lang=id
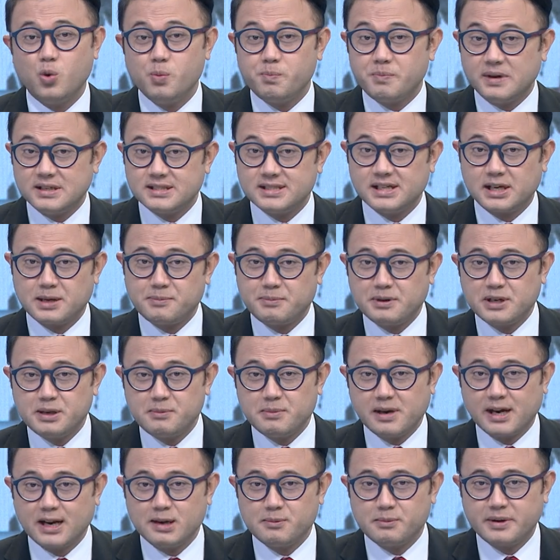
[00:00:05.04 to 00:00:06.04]
upacara
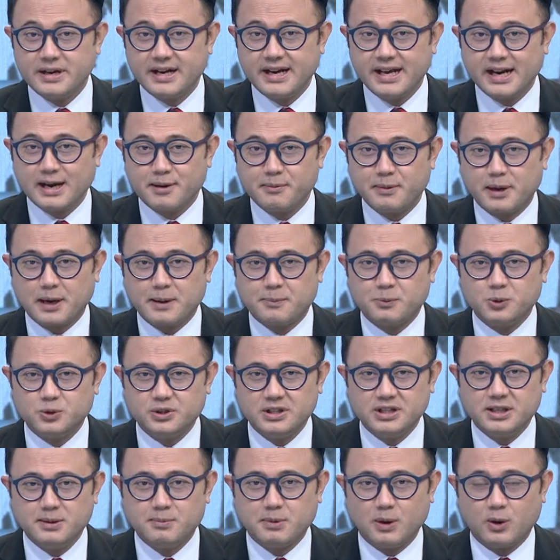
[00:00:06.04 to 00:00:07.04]
pengibaran bendera merah
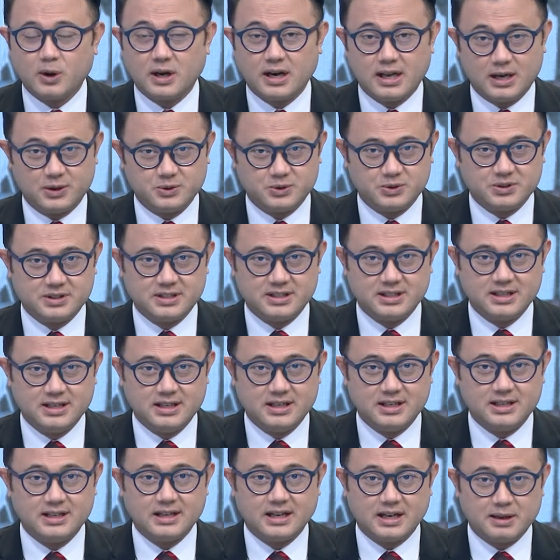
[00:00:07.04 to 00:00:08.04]
putih di bawah laut
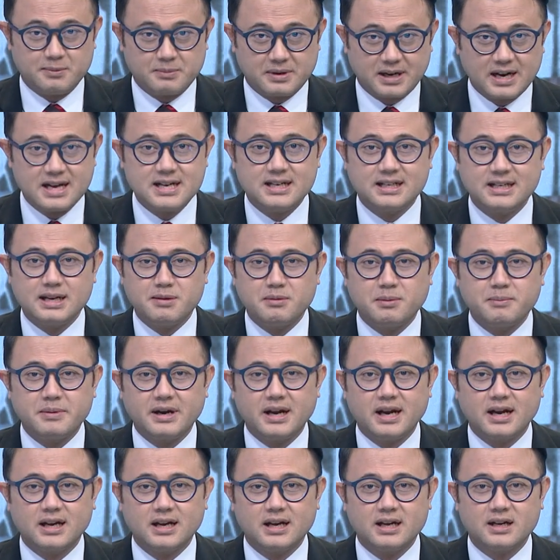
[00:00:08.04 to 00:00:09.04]
dalam rangka
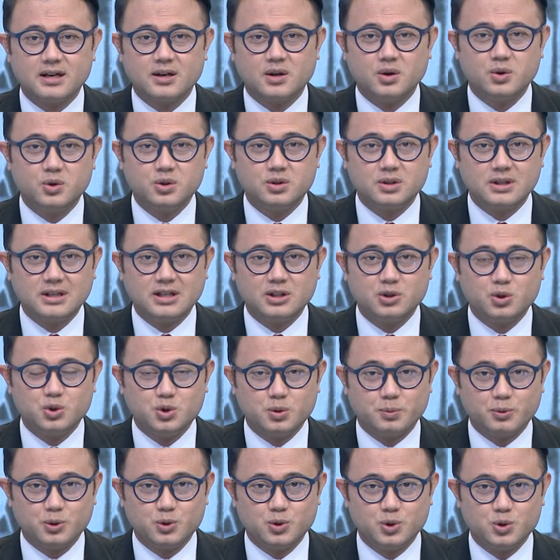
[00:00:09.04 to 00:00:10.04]
memeriahkan HUT
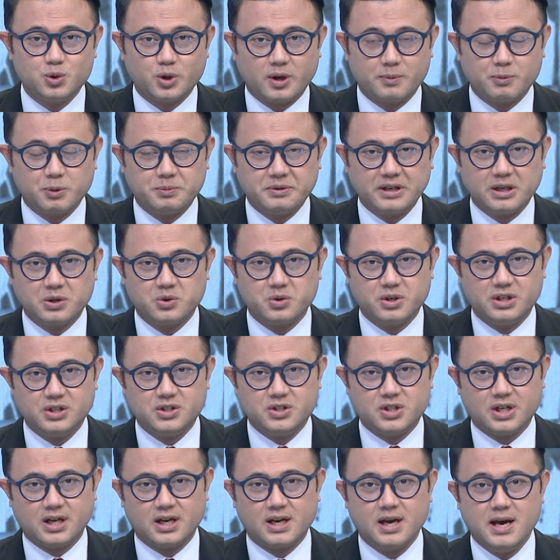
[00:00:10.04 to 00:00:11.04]
ke-77 Republik
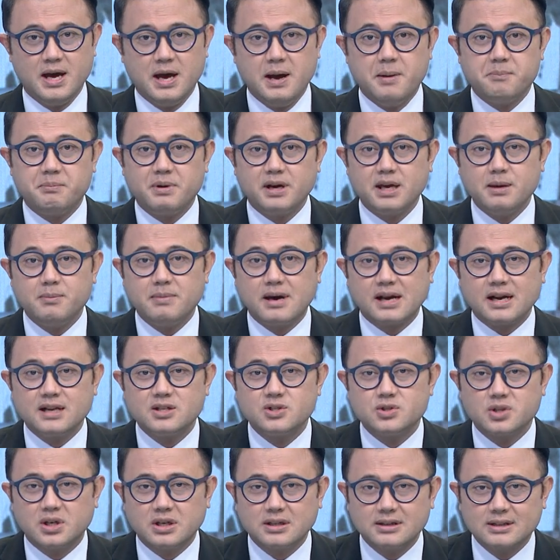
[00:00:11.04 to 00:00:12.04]
Indonesia. Pengibaran
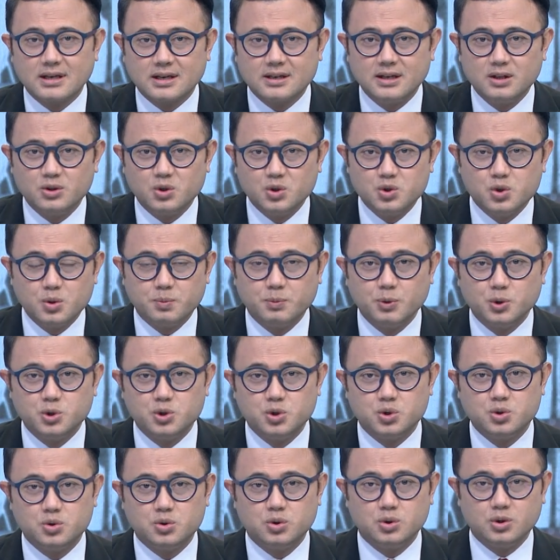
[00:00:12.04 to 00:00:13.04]
serentak di
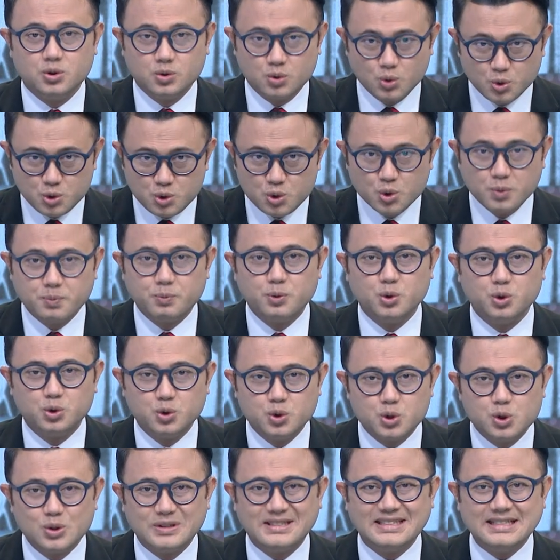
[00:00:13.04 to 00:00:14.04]
77
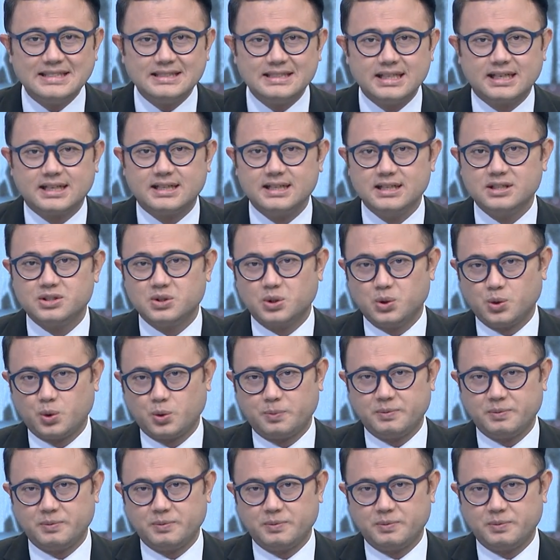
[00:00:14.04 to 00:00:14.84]
titik di seluruh